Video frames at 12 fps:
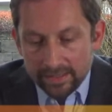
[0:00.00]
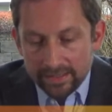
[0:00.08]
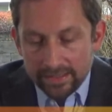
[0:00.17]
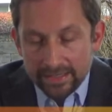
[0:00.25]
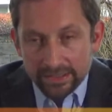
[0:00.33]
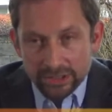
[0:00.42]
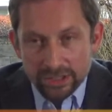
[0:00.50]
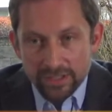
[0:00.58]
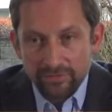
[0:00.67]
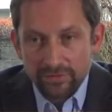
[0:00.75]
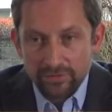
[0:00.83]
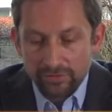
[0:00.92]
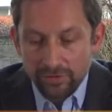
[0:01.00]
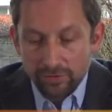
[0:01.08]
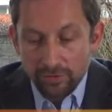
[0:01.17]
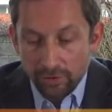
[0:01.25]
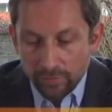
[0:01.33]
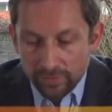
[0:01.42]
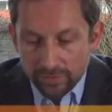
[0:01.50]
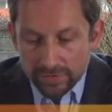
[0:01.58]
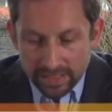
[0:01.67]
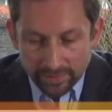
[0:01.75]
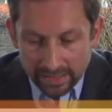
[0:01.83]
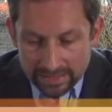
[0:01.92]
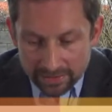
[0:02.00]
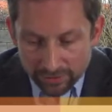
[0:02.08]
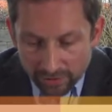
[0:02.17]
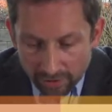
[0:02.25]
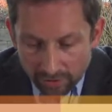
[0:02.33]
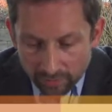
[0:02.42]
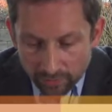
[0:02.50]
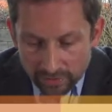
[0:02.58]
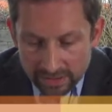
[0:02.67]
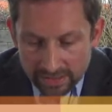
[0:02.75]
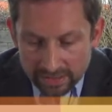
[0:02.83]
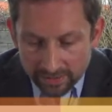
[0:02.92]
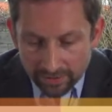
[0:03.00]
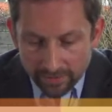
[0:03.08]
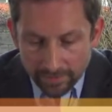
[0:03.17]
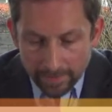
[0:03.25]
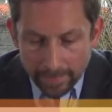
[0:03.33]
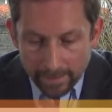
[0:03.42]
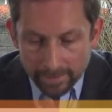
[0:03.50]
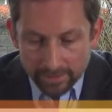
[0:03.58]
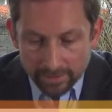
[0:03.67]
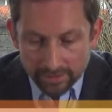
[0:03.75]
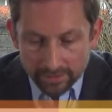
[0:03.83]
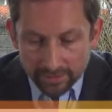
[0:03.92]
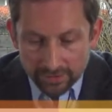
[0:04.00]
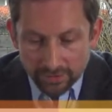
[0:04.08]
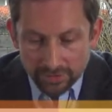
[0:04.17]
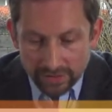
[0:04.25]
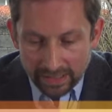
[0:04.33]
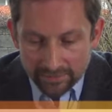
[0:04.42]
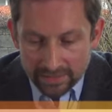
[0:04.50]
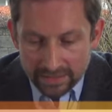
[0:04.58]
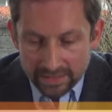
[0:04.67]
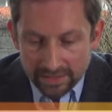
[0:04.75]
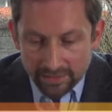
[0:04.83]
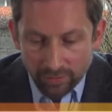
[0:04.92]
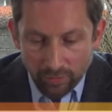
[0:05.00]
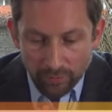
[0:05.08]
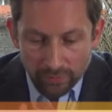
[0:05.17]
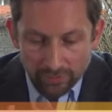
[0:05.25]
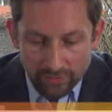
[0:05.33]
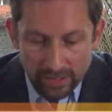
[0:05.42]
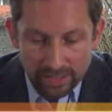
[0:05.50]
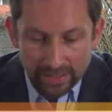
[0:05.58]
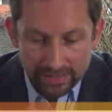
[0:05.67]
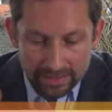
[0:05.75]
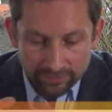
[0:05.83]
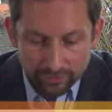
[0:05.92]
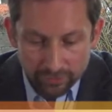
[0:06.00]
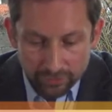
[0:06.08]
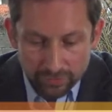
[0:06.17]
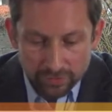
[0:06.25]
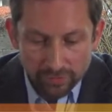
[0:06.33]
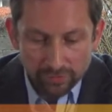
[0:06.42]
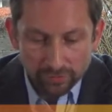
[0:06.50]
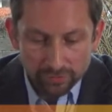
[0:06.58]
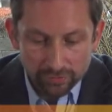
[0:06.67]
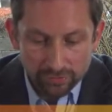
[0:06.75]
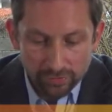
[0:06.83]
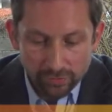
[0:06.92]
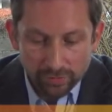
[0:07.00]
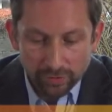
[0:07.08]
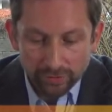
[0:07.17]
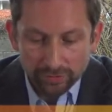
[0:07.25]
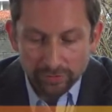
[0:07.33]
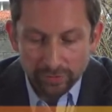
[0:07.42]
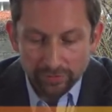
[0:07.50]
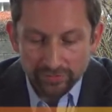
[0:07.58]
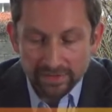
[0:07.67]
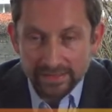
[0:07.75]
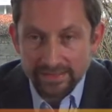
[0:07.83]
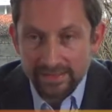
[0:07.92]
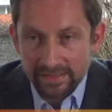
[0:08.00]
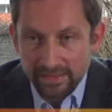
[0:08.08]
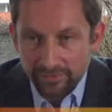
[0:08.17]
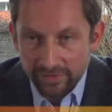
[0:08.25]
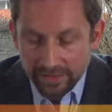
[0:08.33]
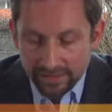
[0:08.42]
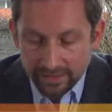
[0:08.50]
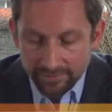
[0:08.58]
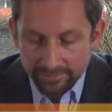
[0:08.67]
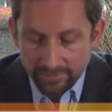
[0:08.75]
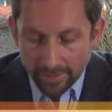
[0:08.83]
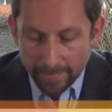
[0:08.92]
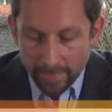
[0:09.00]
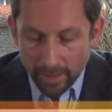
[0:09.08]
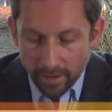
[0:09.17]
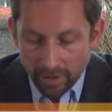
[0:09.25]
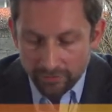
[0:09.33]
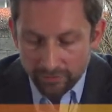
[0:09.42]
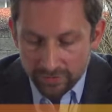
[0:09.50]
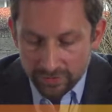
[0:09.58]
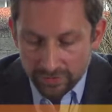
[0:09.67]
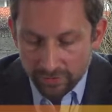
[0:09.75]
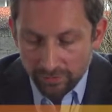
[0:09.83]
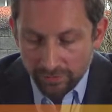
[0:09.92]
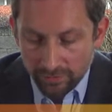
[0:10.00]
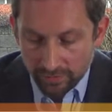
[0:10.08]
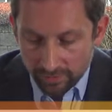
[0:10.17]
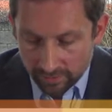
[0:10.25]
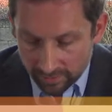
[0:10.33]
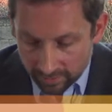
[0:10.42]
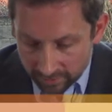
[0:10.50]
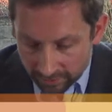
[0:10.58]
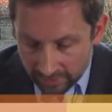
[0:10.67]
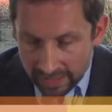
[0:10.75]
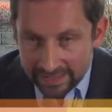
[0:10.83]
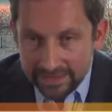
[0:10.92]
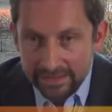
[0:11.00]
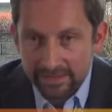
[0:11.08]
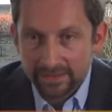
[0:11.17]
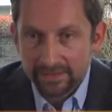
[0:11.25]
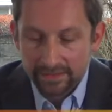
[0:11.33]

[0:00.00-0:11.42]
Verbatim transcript: les chiffres sont encore plus impressionnants puisque sur ce graphe-ci, on peut voir l'évolution du nombre de brevets délivrés en fonction de l'année.